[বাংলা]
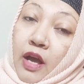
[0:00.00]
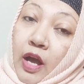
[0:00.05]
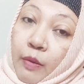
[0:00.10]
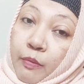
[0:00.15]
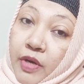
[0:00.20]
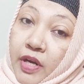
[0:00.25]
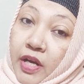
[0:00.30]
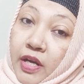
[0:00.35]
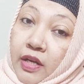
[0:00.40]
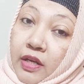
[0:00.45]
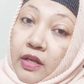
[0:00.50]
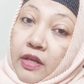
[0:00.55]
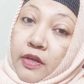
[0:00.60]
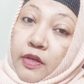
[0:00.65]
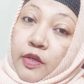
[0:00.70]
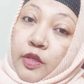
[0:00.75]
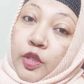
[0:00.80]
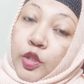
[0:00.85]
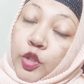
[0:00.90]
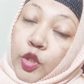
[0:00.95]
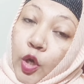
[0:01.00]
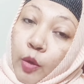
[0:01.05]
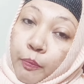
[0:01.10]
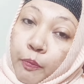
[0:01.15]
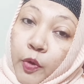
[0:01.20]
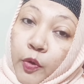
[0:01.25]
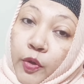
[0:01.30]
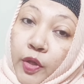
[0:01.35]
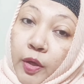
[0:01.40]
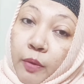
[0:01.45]
আমরা
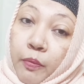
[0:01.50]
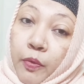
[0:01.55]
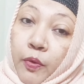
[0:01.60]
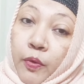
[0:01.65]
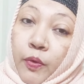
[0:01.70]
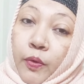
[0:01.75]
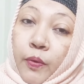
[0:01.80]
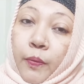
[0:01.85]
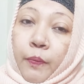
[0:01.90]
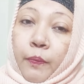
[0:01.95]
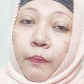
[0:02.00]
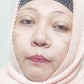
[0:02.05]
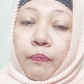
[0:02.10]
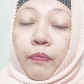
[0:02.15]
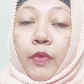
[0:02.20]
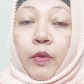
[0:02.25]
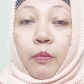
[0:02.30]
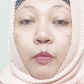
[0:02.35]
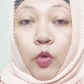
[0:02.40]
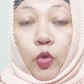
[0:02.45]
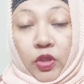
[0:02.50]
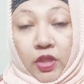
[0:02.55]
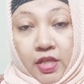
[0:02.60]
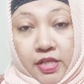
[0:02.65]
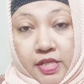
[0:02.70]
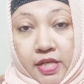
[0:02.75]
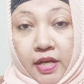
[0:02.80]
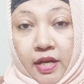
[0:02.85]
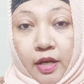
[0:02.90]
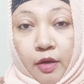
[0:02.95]
স্বপ্ন দেখব
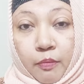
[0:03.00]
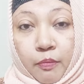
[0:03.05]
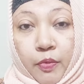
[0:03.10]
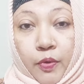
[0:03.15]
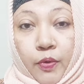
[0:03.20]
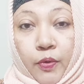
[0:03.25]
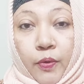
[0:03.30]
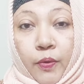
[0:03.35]
প্রত্যাশা রাখব